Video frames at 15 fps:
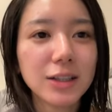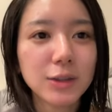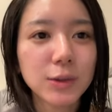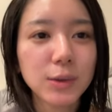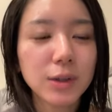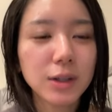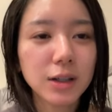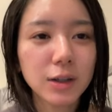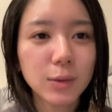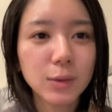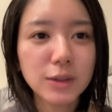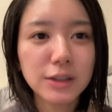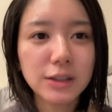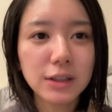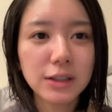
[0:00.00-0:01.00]
そうだから
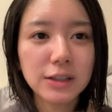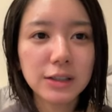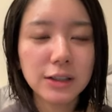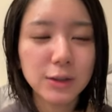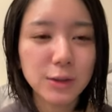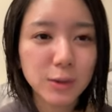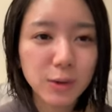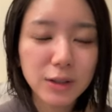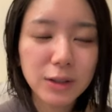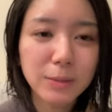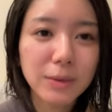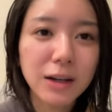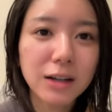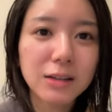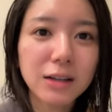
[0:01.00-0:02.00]
大西がシールドに
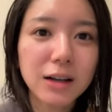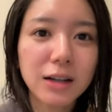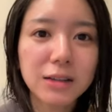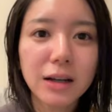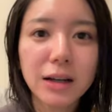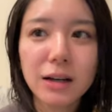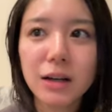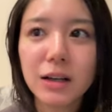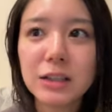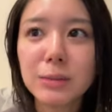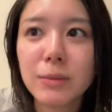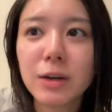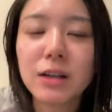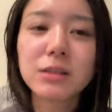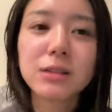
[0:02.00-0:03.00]
回るかアタッカーに
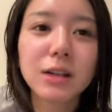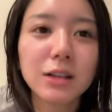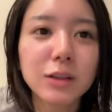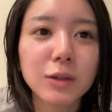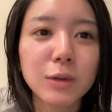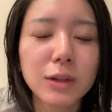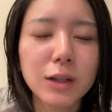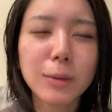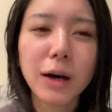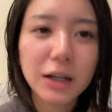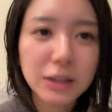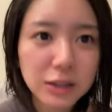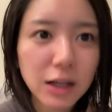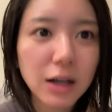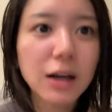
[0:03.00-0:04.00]
回るかっていうのは多分明
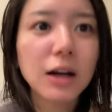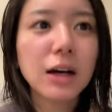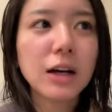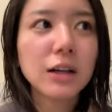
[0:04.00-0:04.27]
日